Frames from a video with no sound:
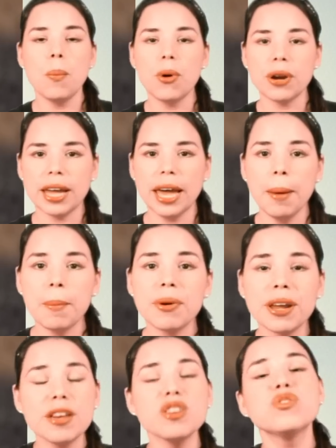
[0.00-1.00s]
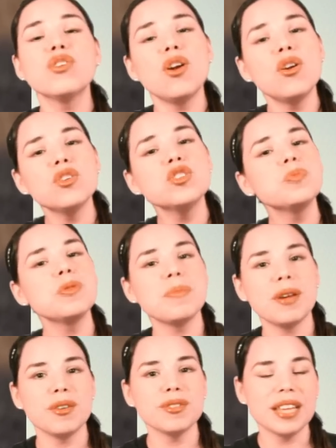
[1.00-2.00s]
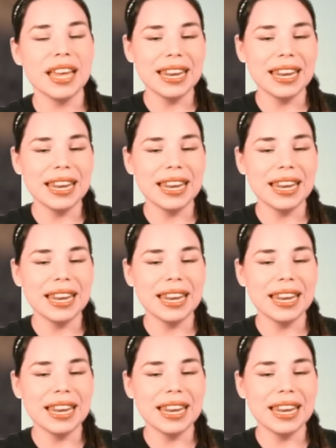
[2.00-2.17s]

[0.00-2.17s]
¿Por qué? Porque ellos fueron los primeros